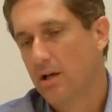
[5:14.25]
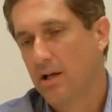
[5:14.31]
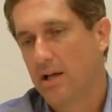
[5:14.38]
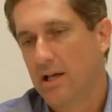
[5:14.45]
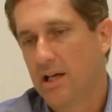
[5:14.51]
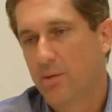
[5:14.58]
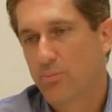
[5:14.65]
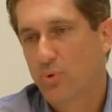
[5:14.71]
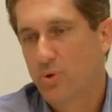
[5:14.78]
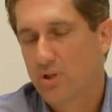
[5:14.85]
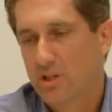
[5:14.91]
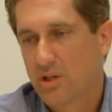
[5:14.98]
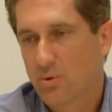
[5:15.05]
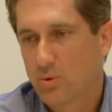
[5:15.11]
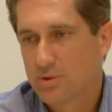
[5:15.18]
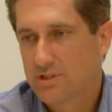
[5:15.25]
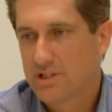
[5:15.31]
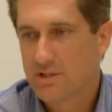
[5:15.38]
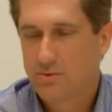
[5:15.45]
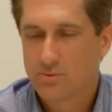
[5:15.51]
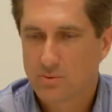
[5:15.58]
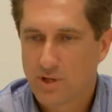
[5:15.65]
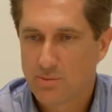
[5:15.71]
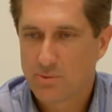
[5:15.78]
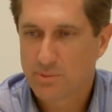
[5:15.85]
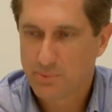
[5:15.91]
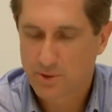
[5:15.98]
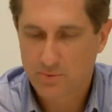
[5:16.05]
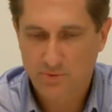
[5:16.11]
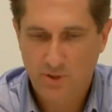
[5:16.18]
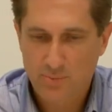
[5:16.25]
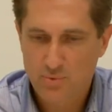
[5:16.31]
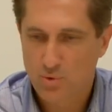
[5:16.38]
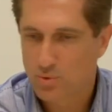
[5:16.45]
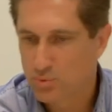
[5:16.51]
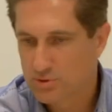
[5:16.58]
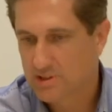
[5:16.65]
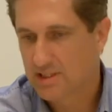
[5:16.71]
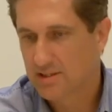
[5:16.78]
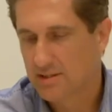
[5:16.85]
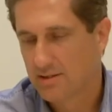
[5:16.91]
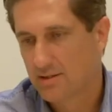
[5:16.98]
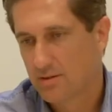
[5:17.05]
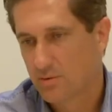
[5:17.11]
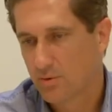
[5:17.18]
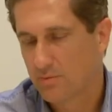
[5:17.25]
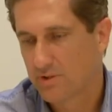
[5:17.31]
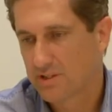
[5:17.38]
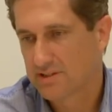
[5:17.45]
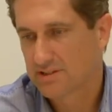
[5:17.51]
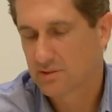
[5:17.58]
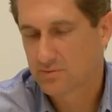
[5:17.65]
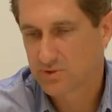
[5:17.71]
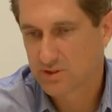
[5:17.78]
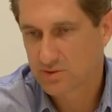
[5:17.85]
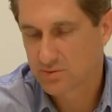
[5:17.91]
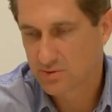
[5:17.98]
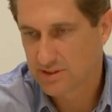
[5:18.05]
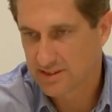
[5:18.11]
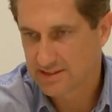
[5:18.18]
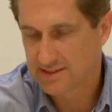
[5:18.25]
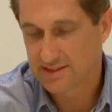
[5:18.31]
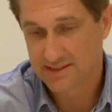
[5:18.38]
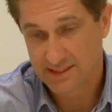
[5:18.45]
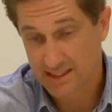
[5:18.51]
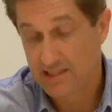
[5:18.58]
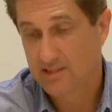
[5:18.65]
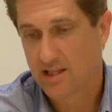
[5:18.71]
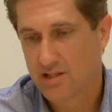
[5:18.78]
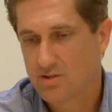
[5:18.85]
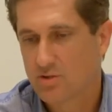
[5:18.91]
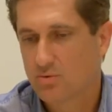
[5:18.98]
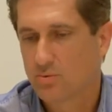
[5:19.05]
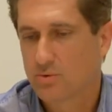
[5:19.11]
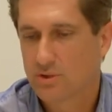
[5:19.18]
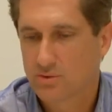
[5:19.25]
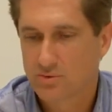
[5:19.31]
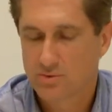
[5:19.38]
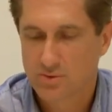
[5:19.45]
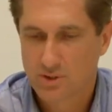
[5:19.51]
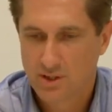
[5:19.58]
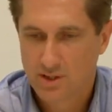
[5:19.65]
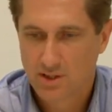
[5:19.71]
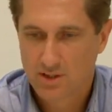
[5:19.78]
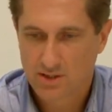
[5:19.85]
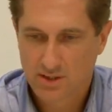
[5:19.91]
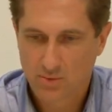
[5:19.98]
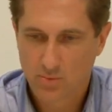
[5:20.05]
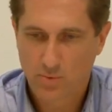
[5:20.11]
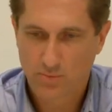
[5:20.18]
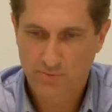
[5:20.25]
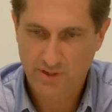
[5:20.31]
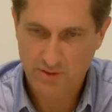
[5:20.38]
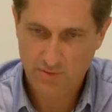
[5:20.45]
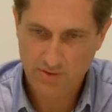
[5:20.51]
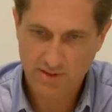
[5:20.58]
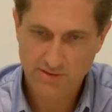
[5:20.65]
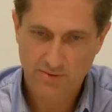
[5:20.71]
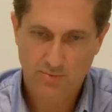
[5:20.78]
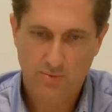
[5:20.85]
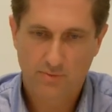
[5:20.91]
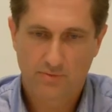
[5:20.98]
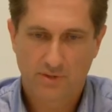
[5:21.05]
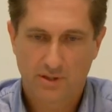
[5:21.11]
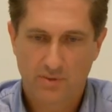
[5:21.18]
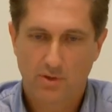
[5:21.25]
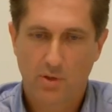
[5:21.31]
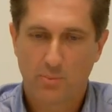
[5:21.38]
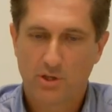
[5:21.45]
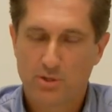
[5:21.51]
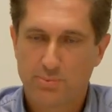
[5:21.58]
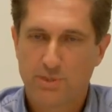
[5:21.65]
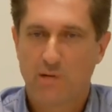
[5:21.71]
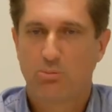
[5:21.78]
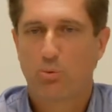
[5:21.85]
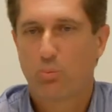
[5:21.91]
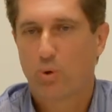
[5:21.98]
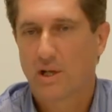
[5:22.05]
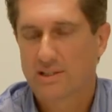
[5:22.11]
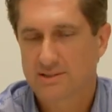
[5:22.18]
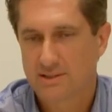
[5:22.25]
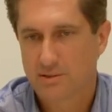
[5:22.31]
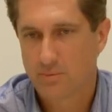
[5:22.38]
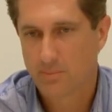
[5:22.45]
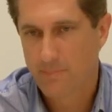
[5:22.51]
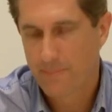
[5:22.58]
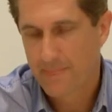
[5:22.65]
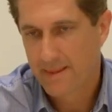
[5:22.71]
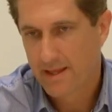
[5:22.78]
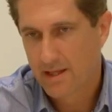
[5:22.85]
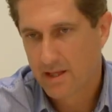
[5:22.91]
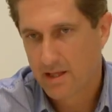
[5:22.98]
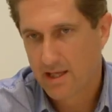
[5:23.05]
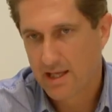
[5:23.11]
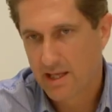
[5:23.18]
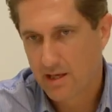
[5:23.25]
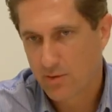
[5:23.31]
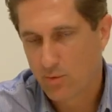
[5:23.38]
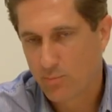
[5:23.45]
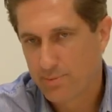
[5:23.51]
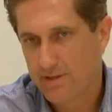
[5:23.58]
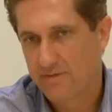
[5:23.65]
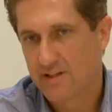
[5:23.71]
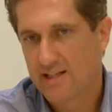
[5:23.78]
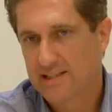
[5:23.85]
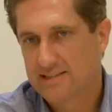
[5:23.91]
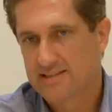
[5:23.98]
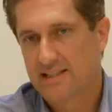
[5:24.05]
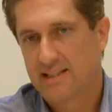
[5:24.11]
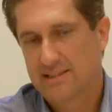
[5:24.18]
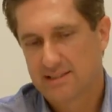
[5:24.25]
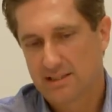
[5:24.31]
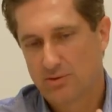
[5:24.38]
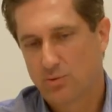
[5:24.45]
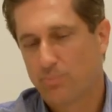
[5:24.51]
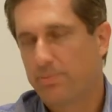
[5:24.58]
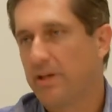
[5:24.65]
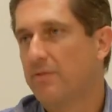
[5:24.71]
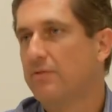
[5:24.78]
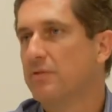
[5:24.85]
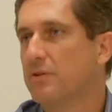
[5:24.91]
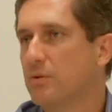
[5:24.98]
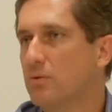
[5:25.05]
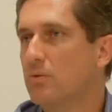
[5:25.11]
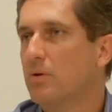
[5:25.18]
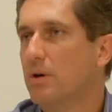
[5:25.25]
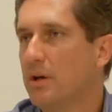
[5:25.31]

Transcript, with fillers: é, porque o Rodrigo não abre mão, tem absoluta convicção disso, ele, e ele tem dito isso, que o governo tem que ser um governo realmente para a população, é, com prevalecência do perfil